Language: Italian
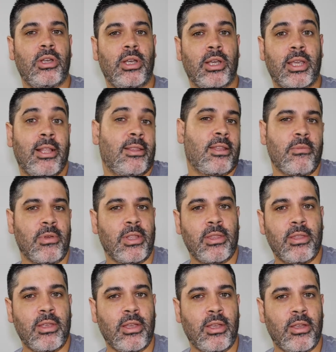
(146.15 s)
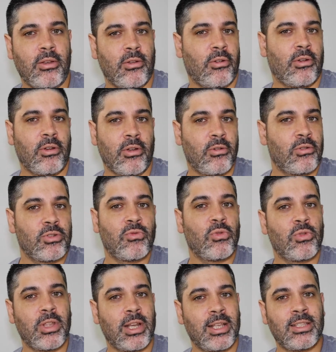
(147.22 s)
eh, che altrimenti non, non
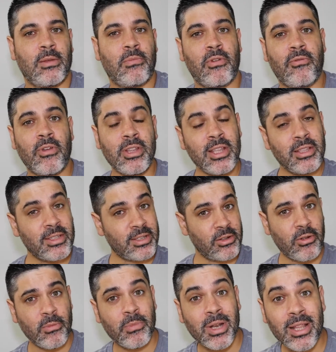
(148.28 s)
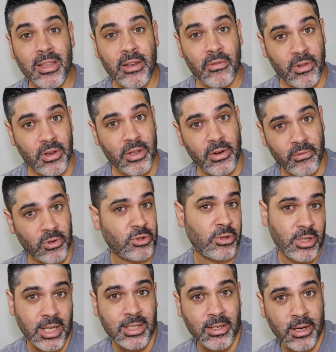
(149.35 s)
sfruttereste per far niente se non prendervi il
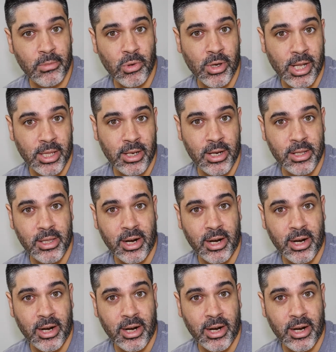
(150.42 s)
nervoso di essere bloccati nel